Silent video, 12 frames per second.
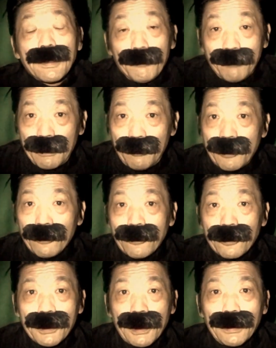ビービー 五
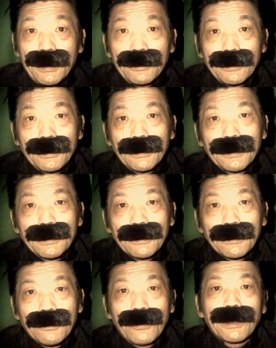郎チャンネル、
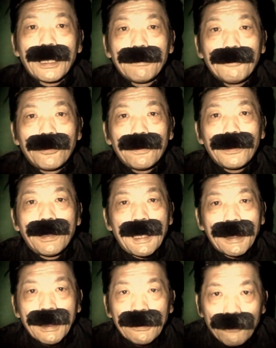今回も
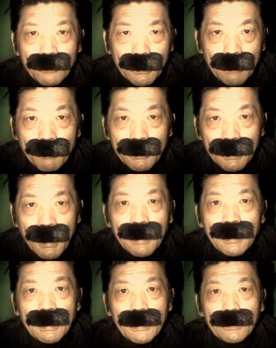ありがとうございました。
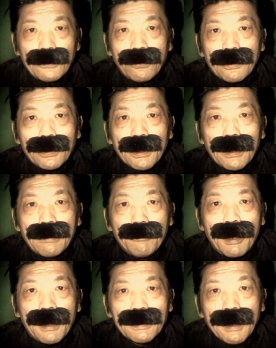よろしけれ
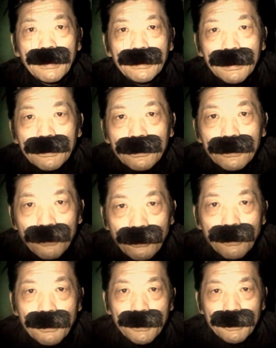ばチャンネル
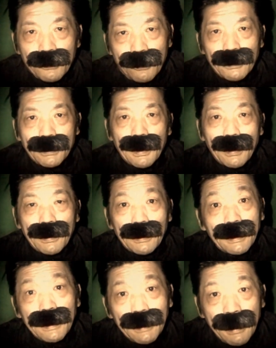登録、そして
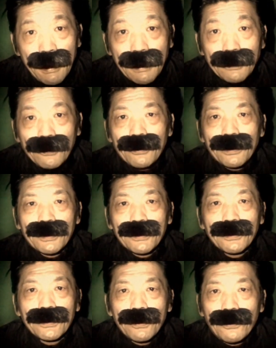いいねよろし
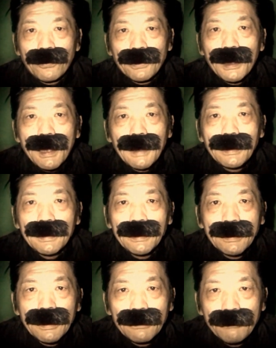くお願い
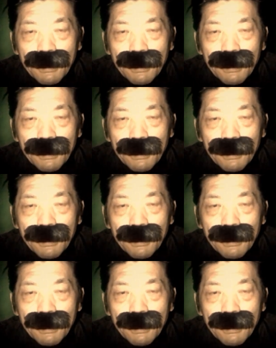いたしま